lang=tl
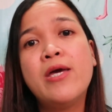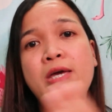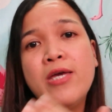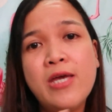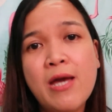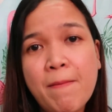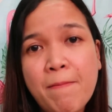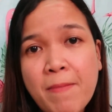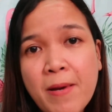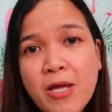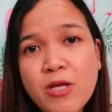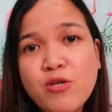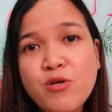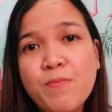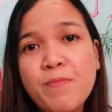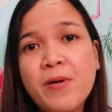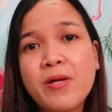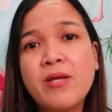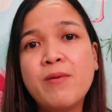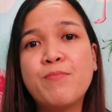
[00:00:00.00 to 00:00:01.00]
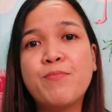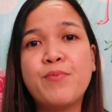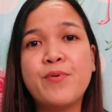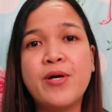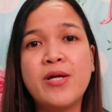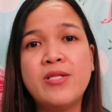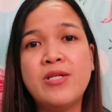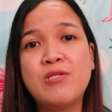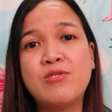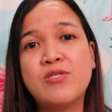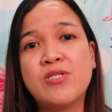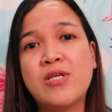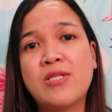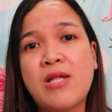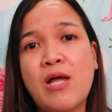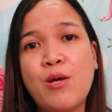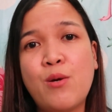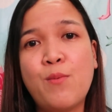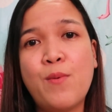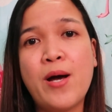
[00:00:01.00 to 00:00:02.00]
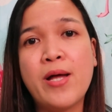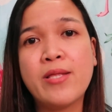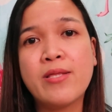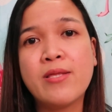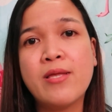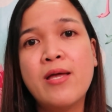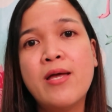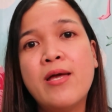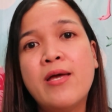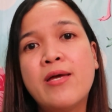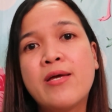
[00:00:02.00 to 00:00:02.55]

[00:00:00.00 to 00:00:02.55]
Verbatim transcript: i-apply nyo pa rin po yan dito sa Taiwan.